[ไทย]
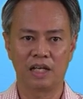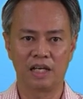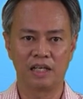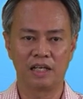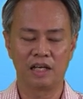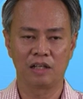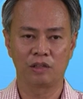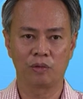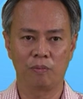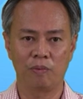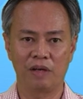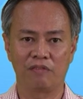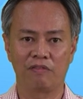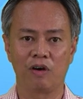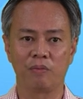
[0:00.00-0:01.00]
ในไอตัว
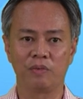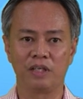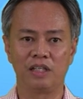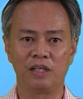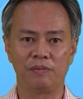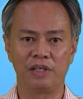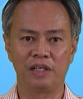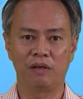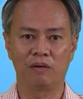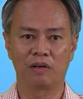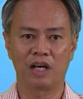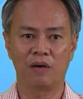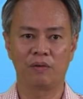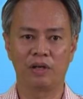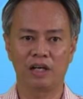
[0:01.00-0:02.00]
แพลตฟอร์ม ETP ของ
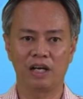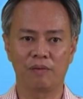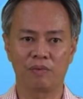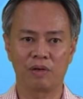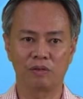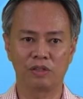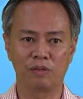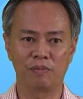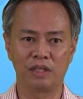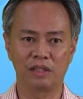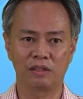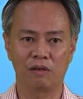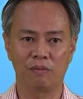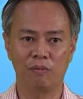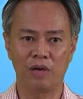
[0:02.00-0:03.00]
เรานะครับ เราจะมี
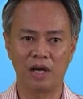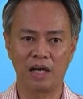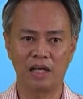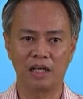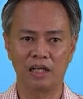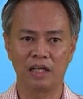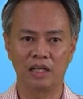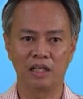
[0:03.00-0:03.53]
ซอฟต์แวร์